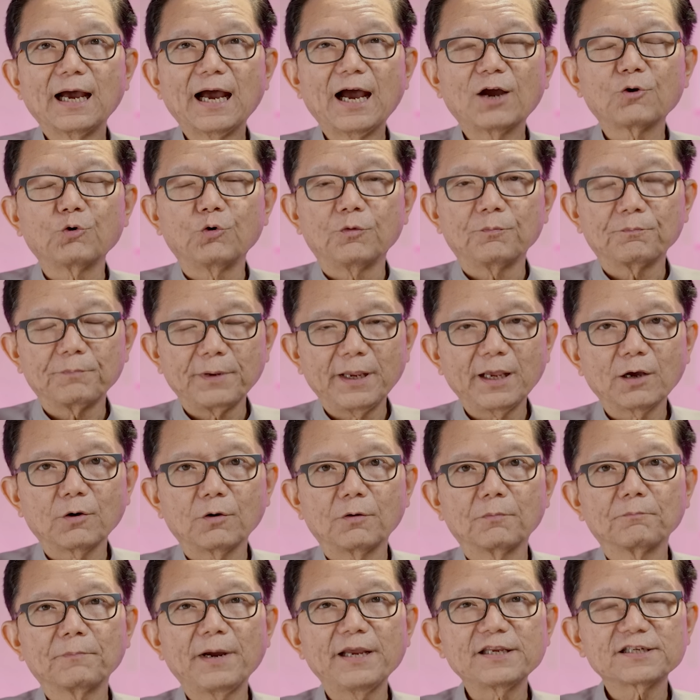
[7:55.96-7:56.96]
องุ่นเปรี้ยว
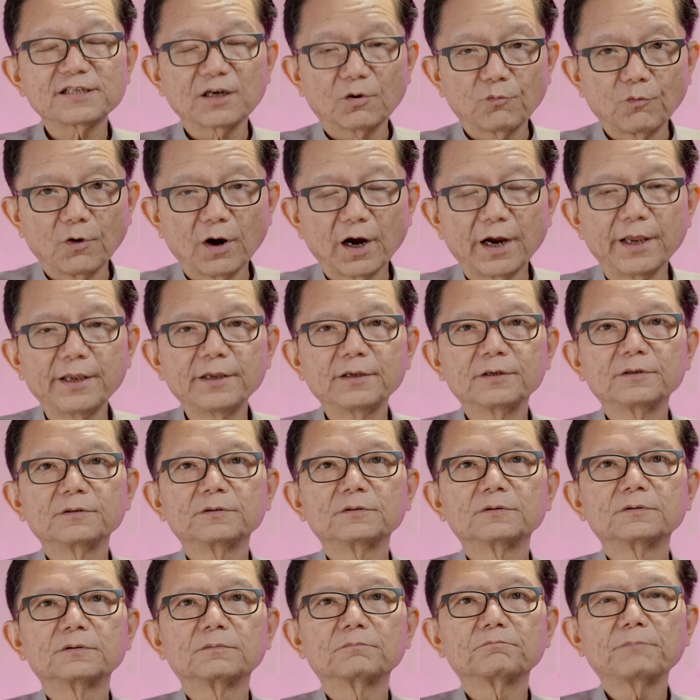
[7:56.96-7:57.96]
ไม่เสวย
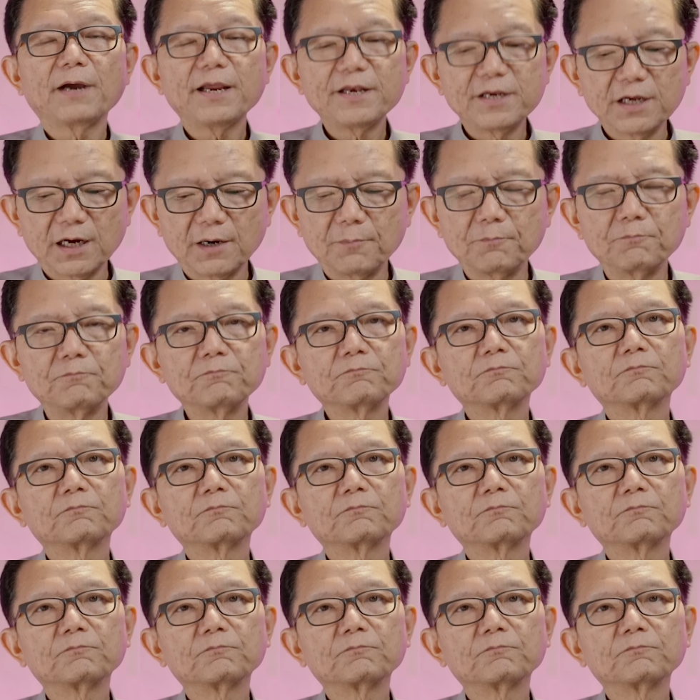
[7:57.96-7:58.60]
ไม่ดื่ม